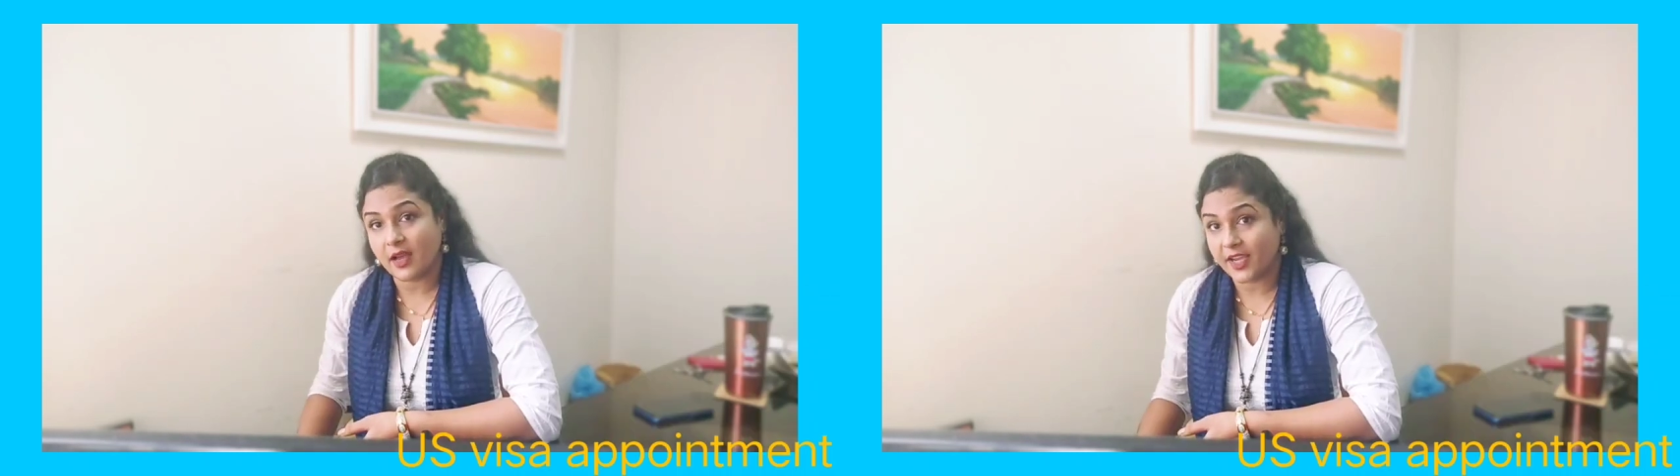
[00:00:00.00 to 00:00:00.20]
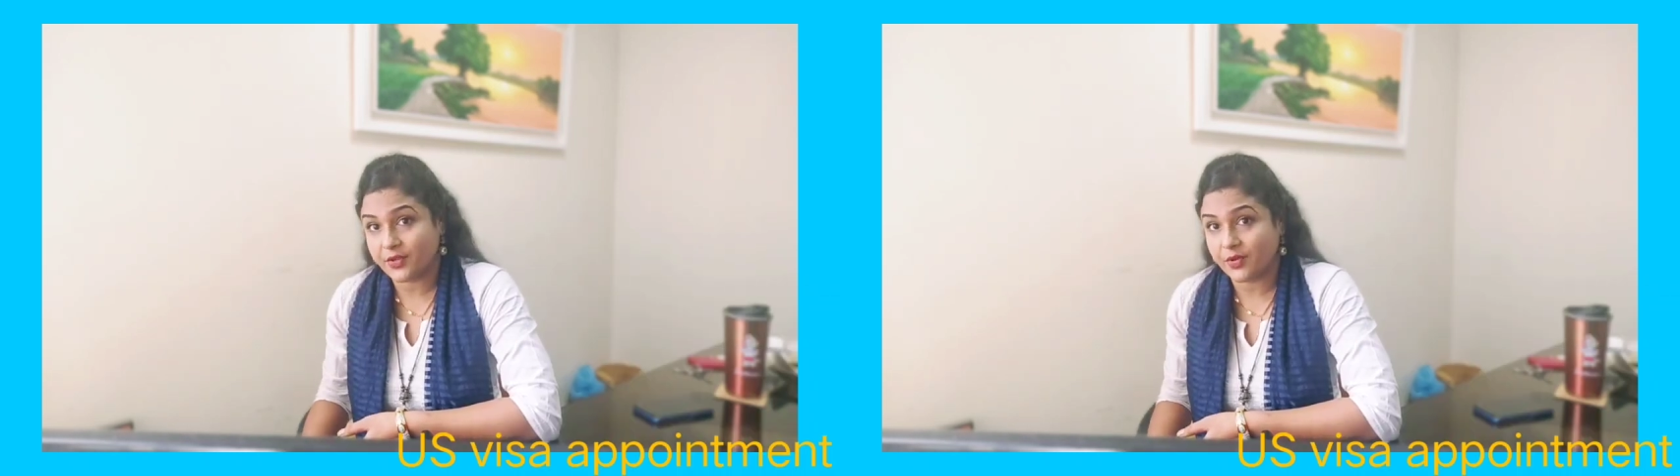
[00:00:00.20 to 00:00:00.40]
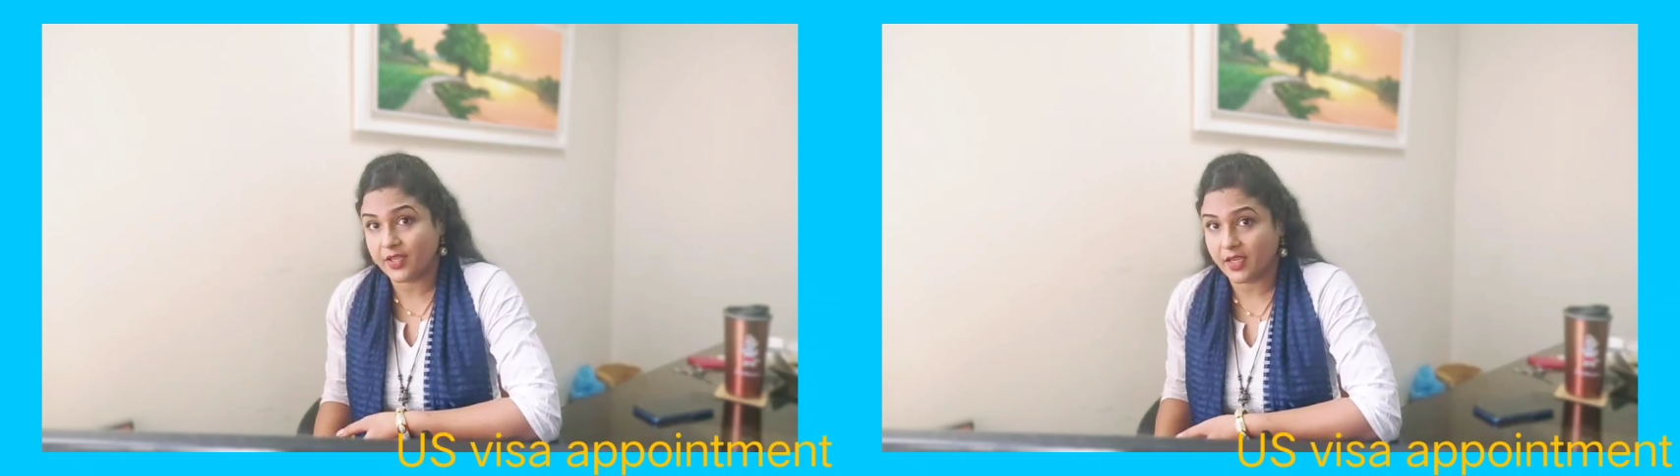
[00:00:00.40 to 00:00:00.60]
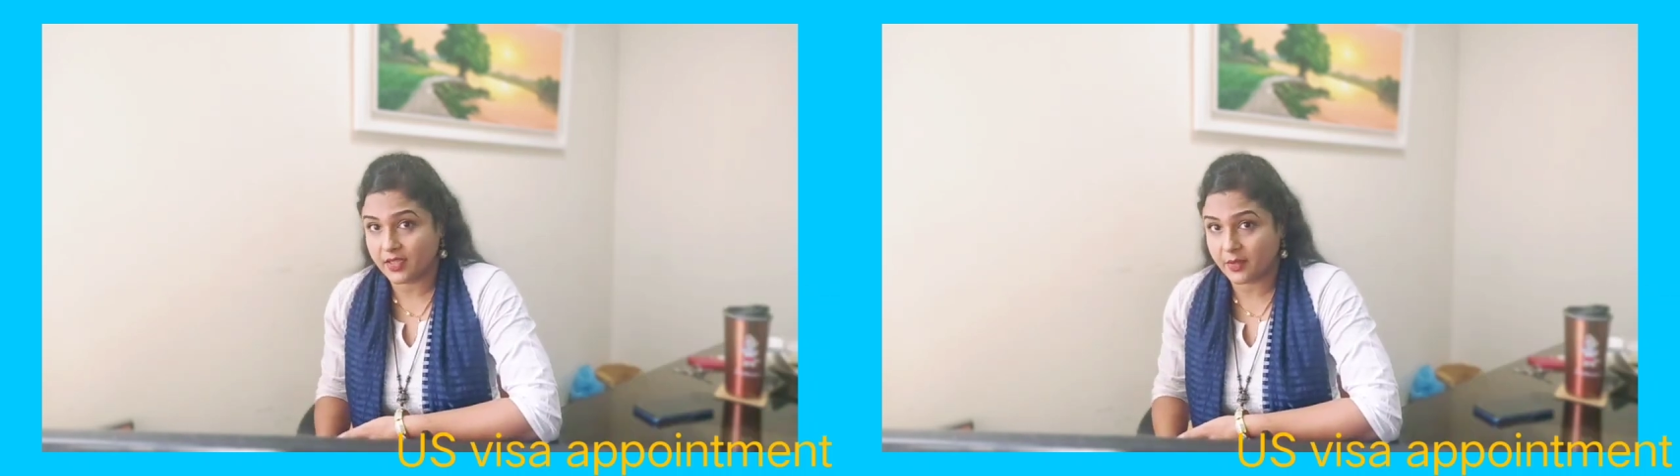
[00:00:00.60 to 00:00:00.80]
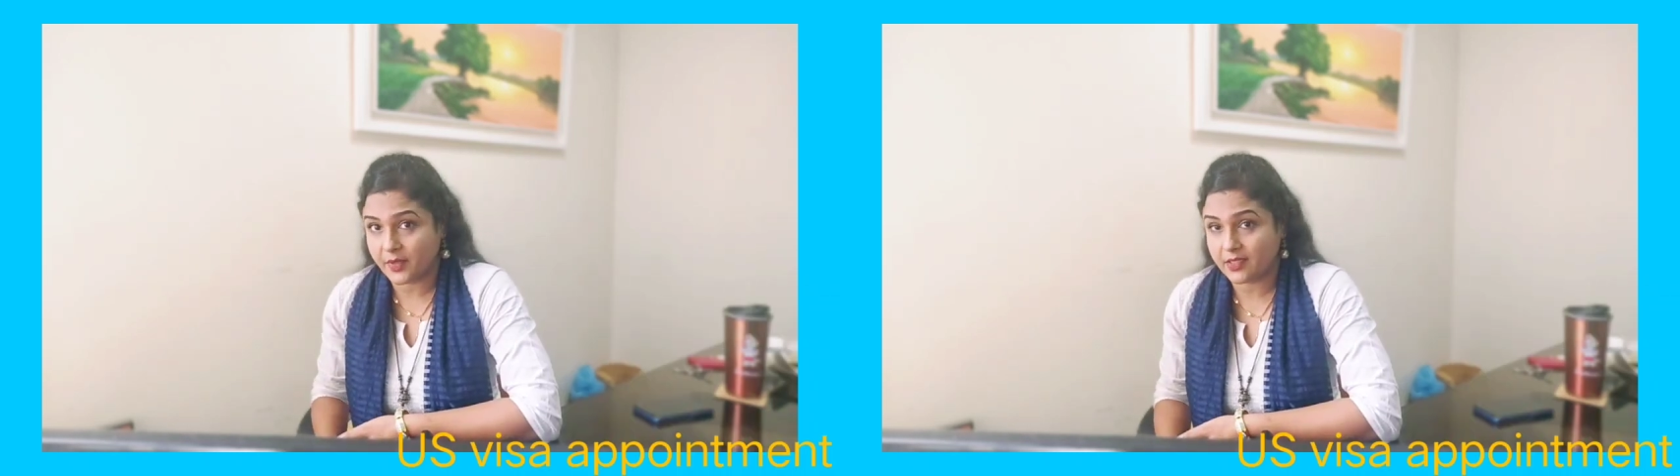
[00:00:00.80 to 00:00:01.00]
আই টোয়েন্টি
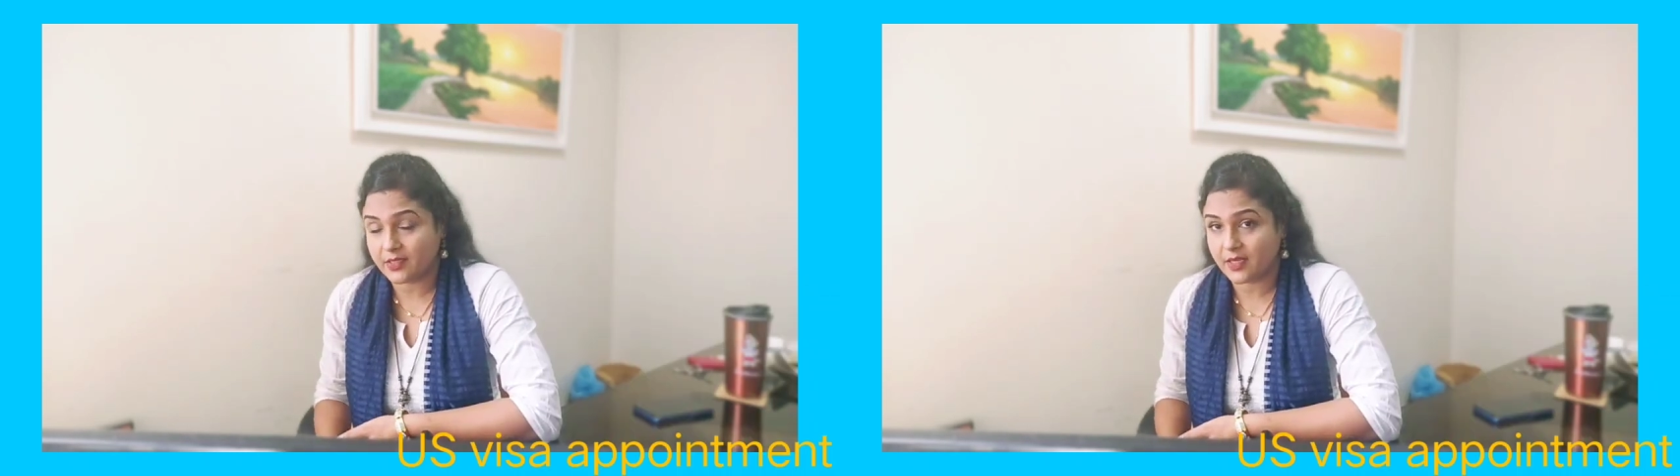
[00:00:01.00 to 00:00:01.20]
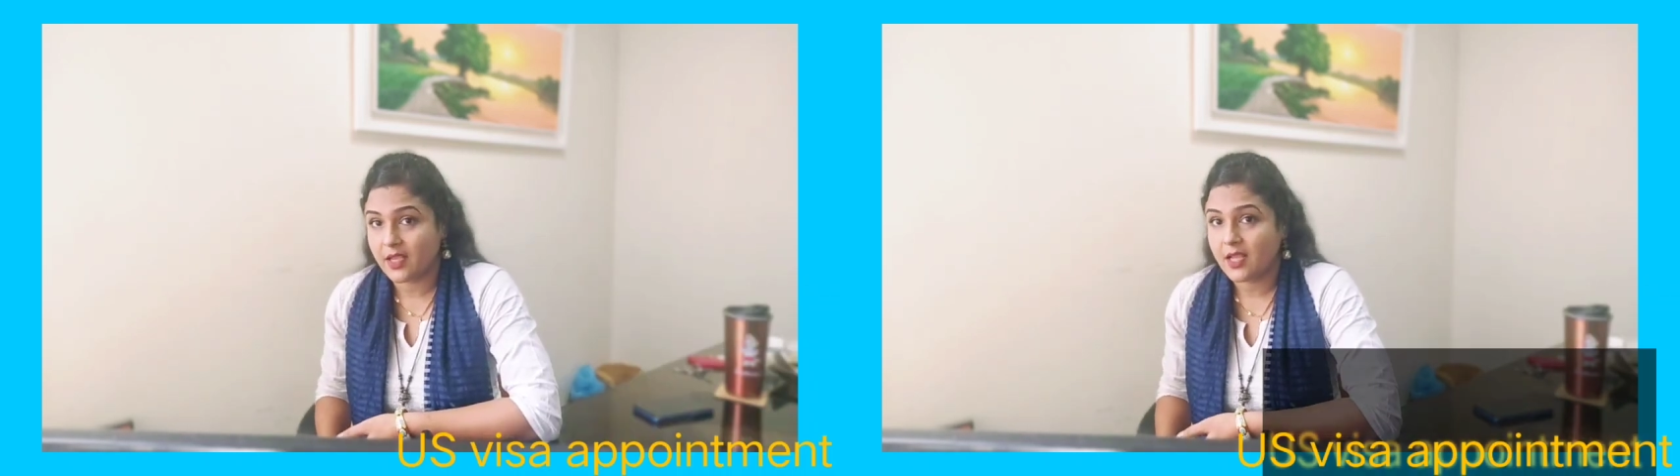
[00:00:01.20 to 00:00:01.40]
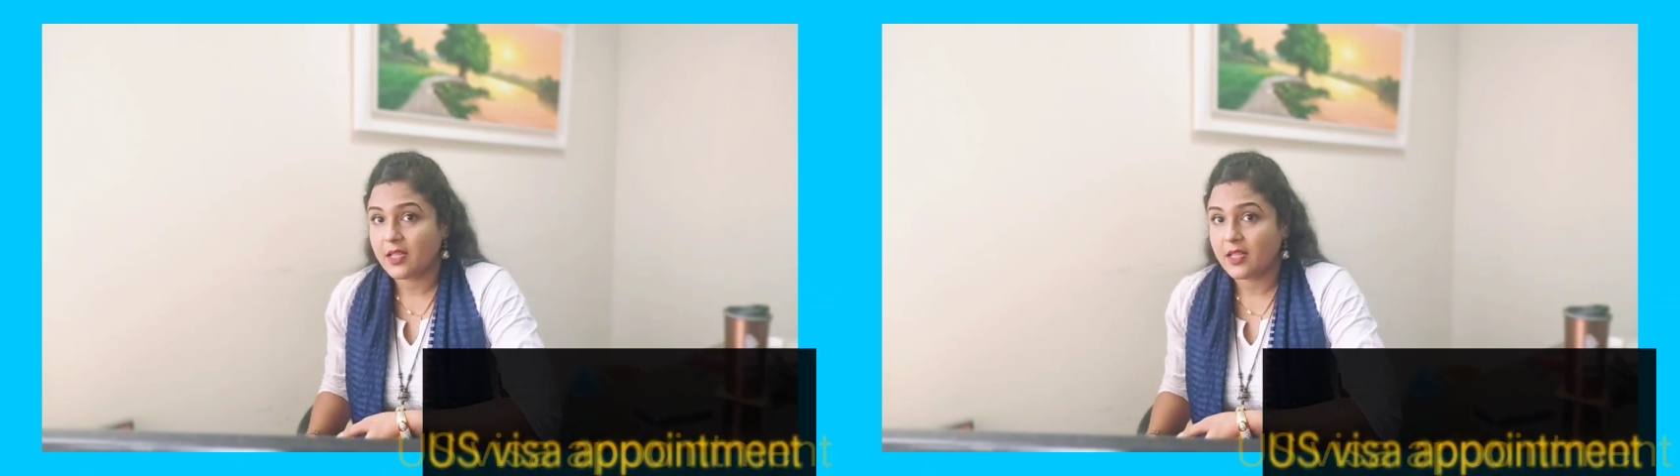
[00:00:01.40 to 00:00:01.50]
হাতে পেয়েছেন